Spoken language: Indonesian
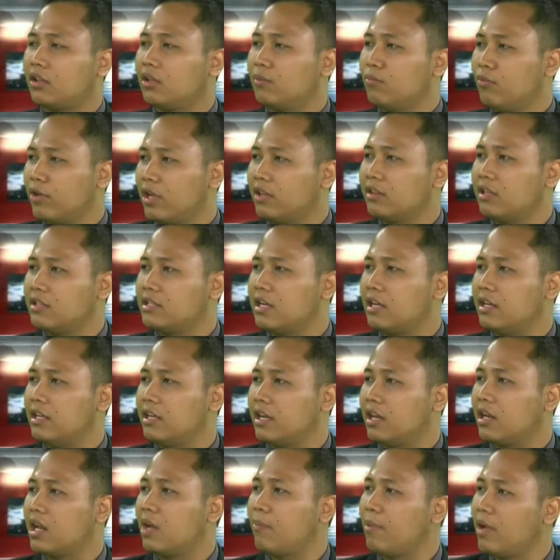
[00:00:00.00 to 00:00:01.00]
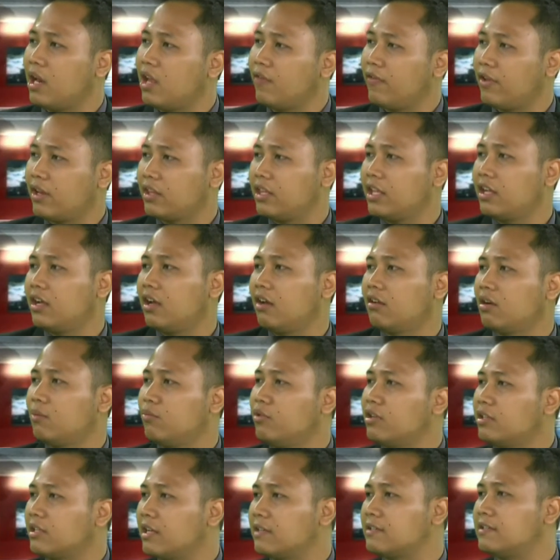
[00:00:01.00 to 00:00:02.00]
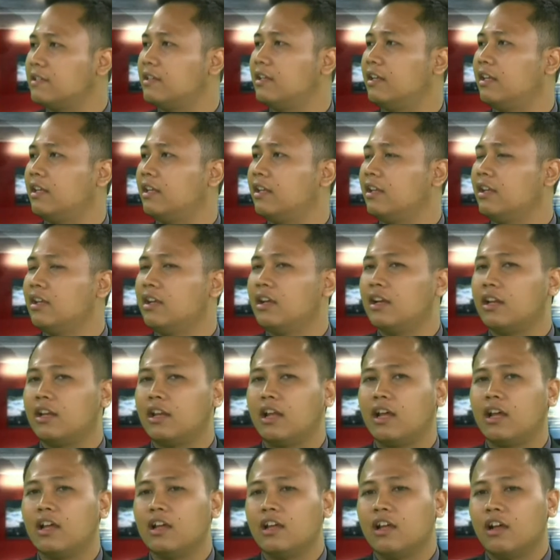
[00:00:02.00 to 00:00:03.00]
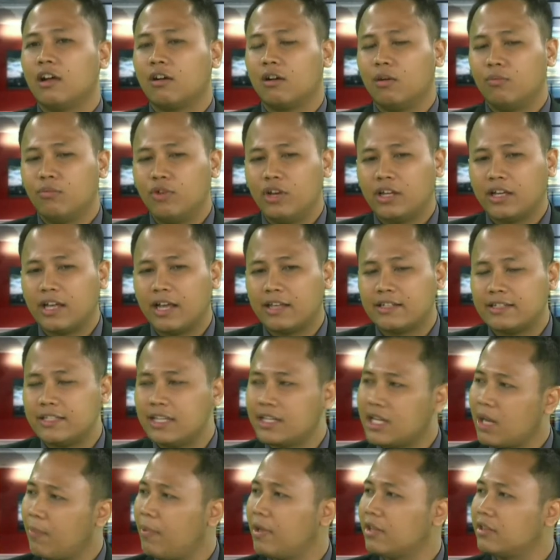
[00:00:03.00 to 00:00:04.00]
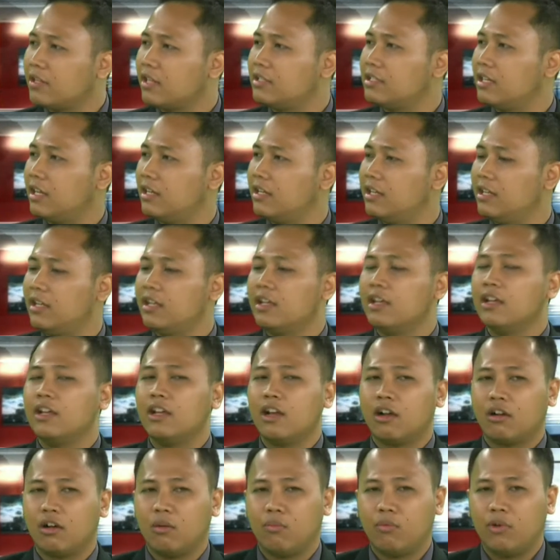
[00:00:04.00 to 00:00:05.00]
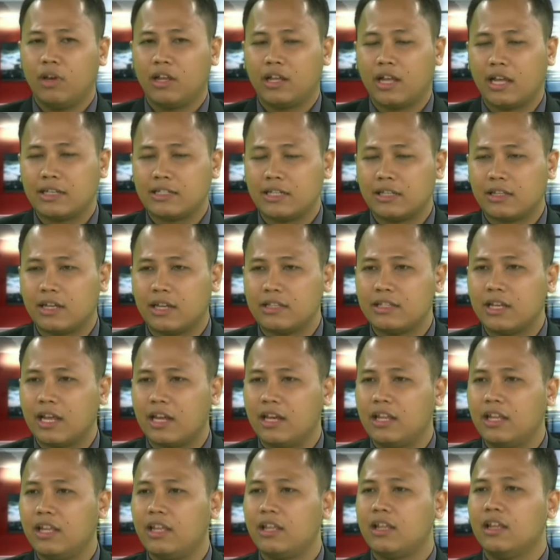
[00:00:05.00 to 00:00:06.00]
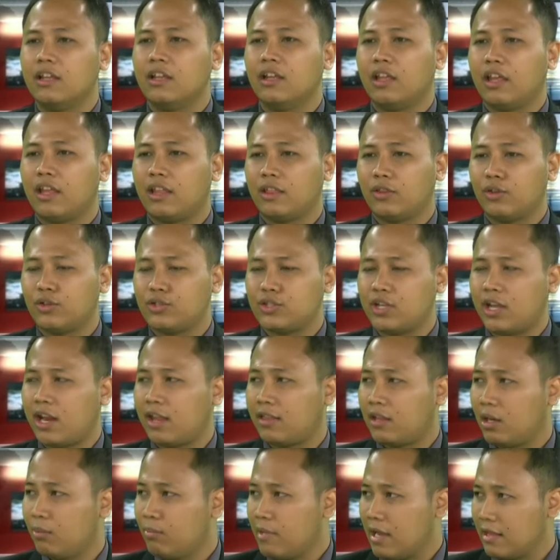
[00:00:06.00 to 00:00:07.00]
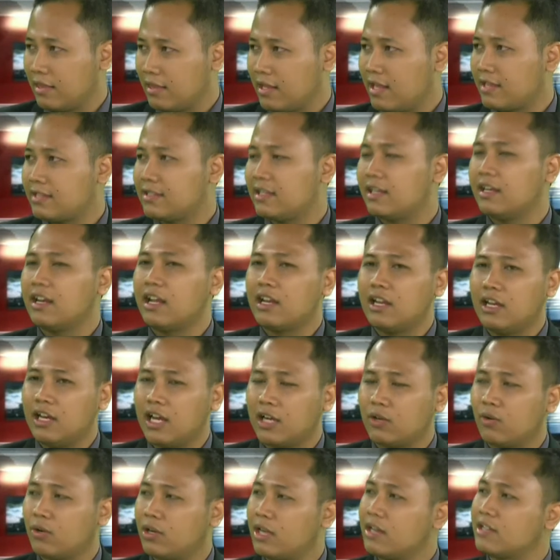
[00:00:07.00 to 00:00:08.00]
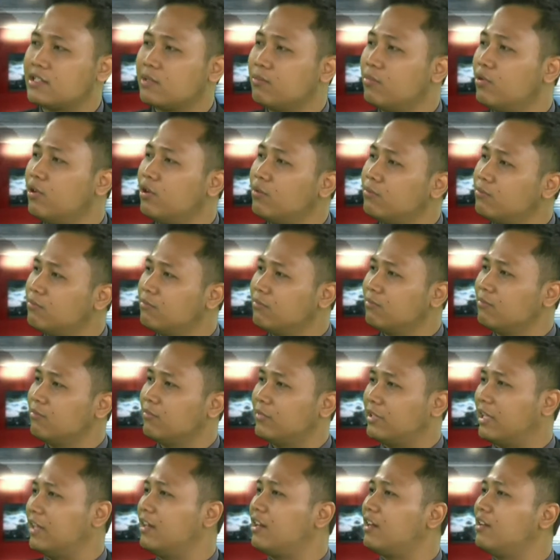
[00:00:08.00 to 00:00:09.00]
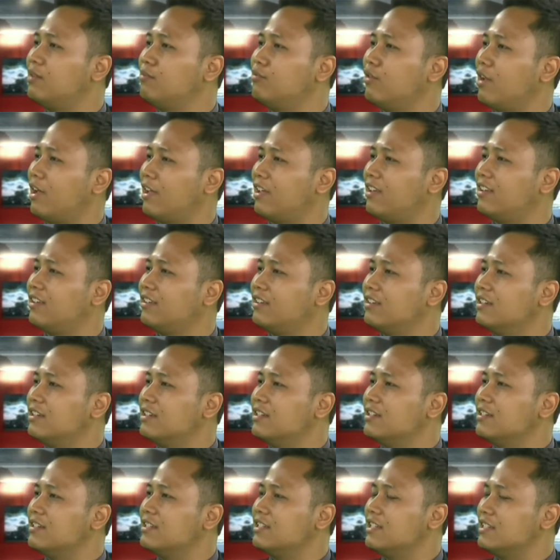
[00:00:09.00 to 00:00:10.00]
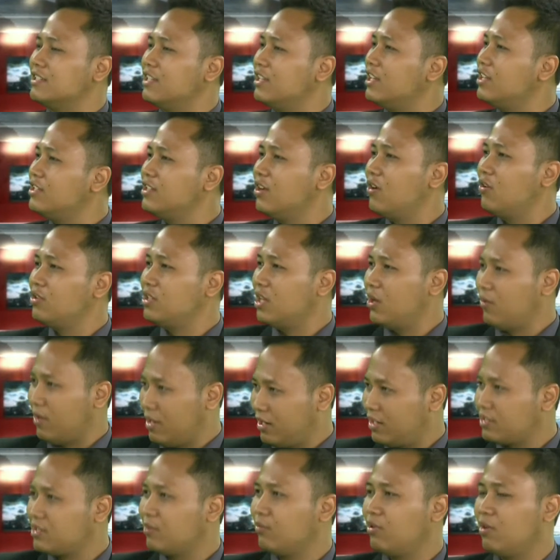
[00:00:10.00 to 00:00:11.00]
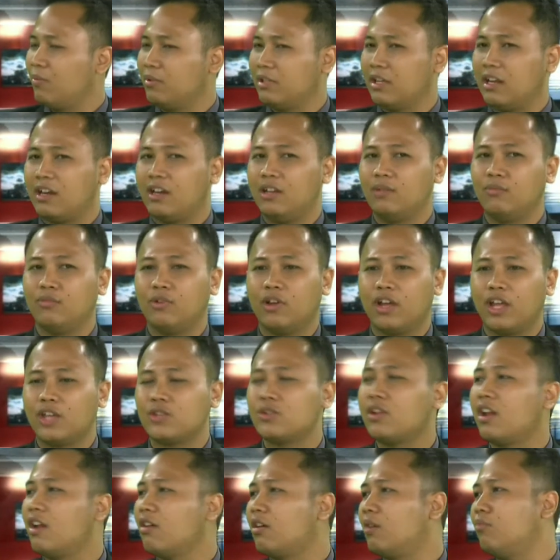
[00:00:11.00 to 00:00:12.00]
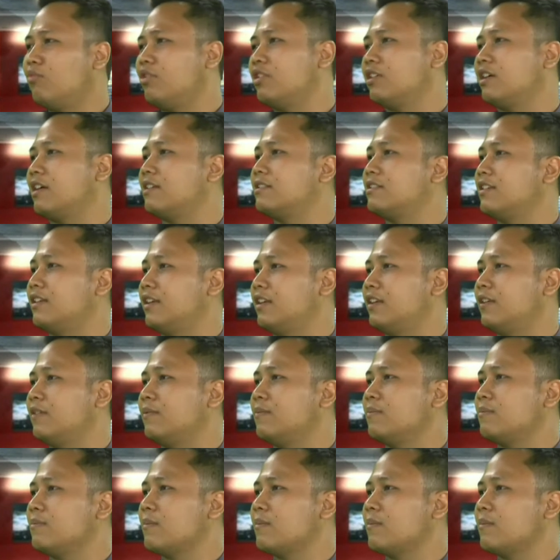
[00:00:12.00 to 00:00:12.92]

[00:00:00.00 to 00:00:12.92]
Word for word: atau mungkin terjadi karena pada vertikal komunikasi ini. Hmm. Nah, komunikasi ini kapan terjadi? Hmm. Komunikasi terjadi itu secara terbatas dan dilakukan sebelum tender dimulai. Hmm. Jadi jauh-jauh hari sebelum tender dimulai sudah ada komunikasi. Yeah.